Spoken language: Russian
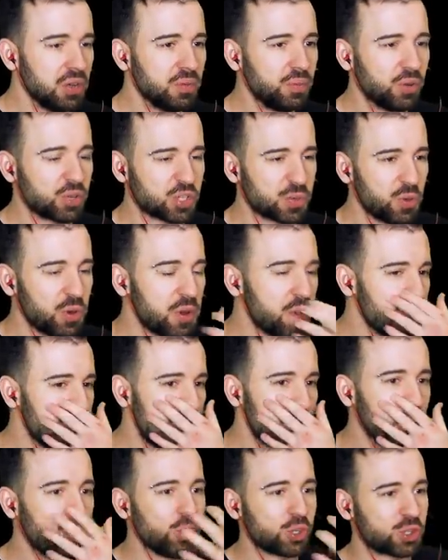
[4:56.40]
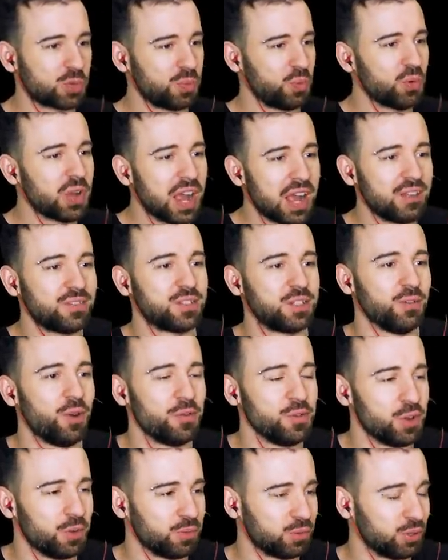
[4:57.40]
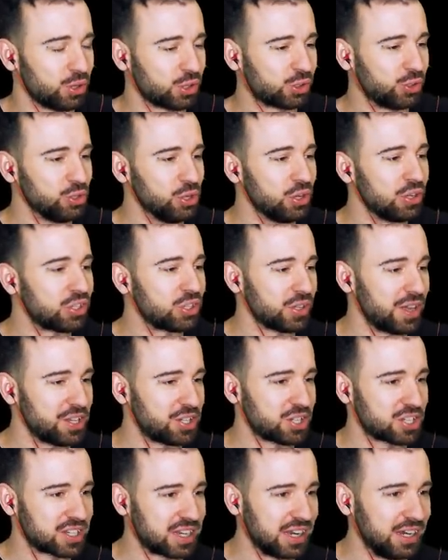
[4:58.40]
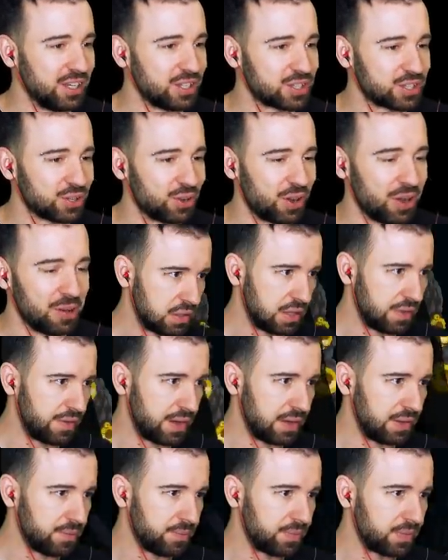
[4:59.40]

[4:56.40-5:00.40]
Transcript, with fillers: Боже мой, меня больше пугает всего в нем то, что у него человеческое лицо. Давай.